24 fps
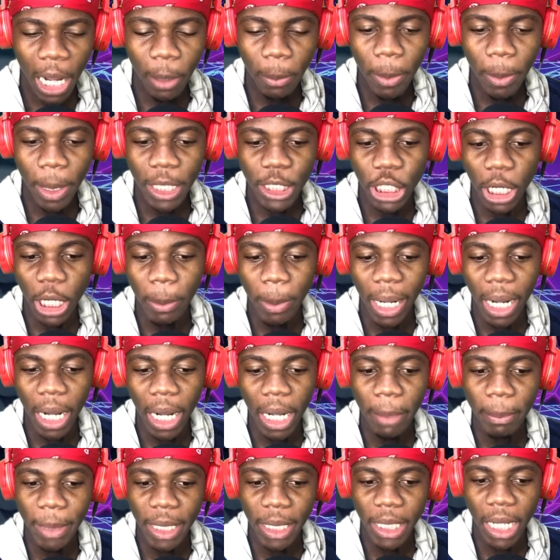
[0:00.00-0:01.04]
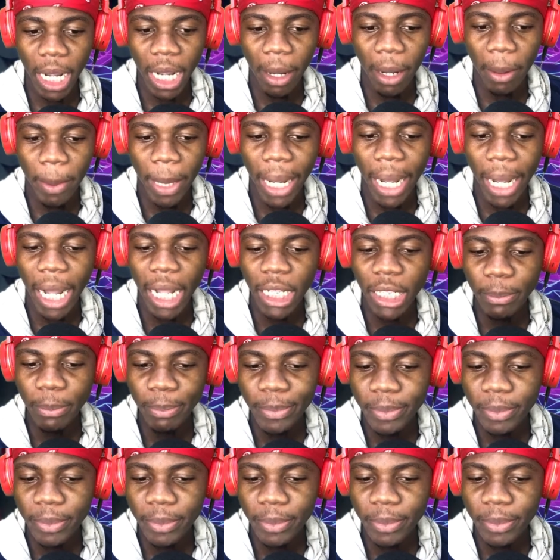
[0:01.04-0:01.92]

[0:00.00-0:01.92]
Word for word: Hama, chama, hama, hama, hama.